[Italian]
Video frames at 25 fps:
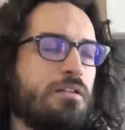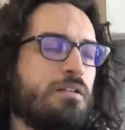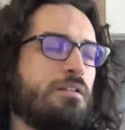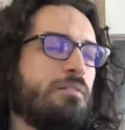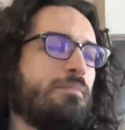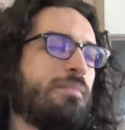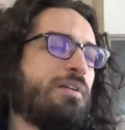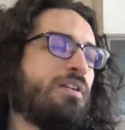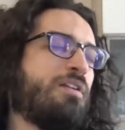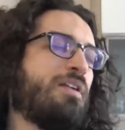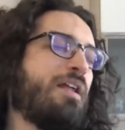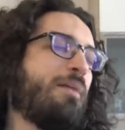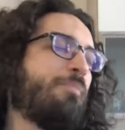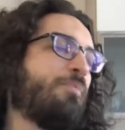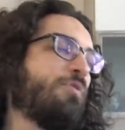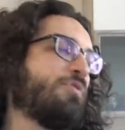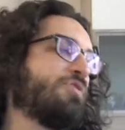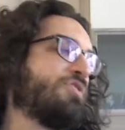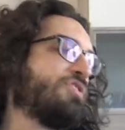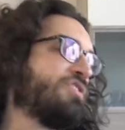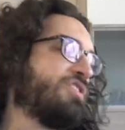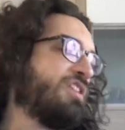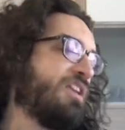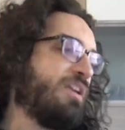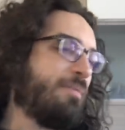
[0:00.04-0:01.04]
Ah, ma non è
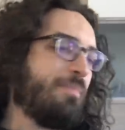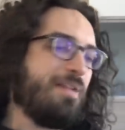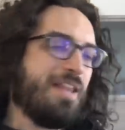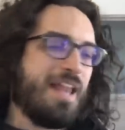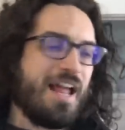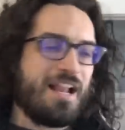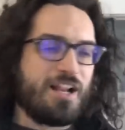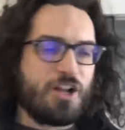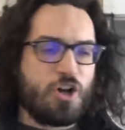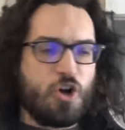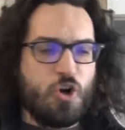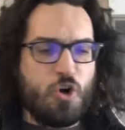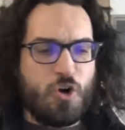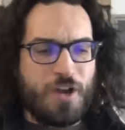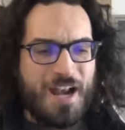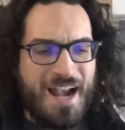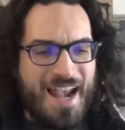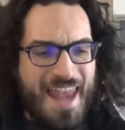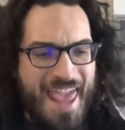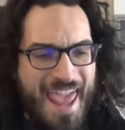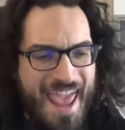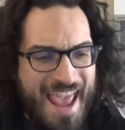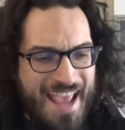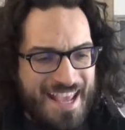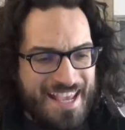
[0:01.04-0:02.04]
possibile,
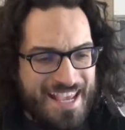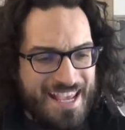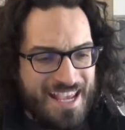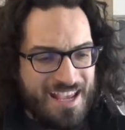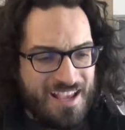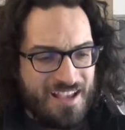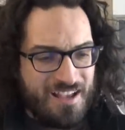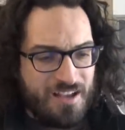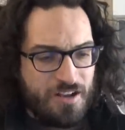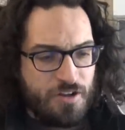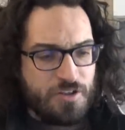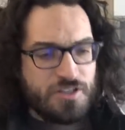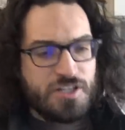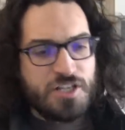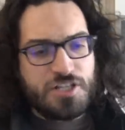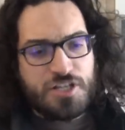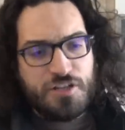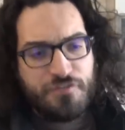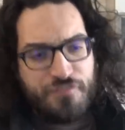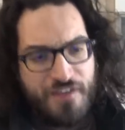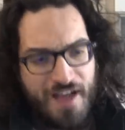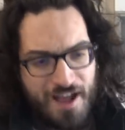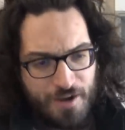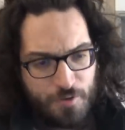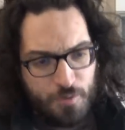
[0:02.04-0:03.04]
ancora lei? Cosa
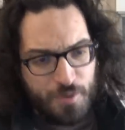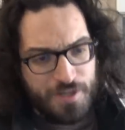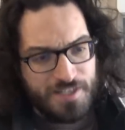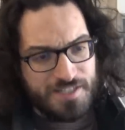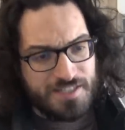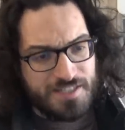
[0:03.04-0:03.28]
ci fa qui